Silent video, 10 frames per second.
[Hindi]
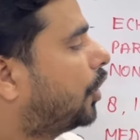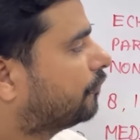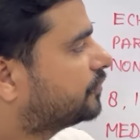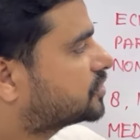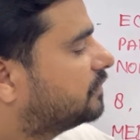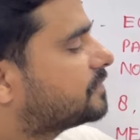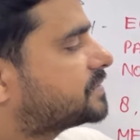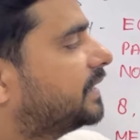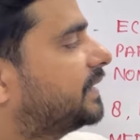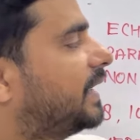ऑफिशियल
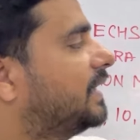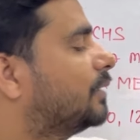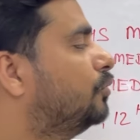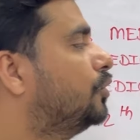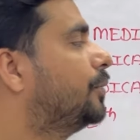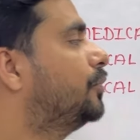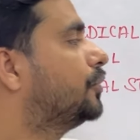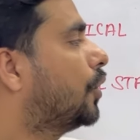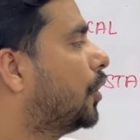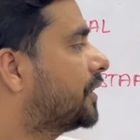वेबसाइट क्या है
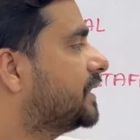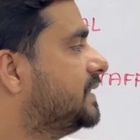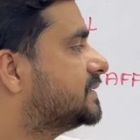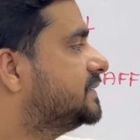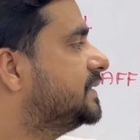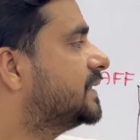डॉट इस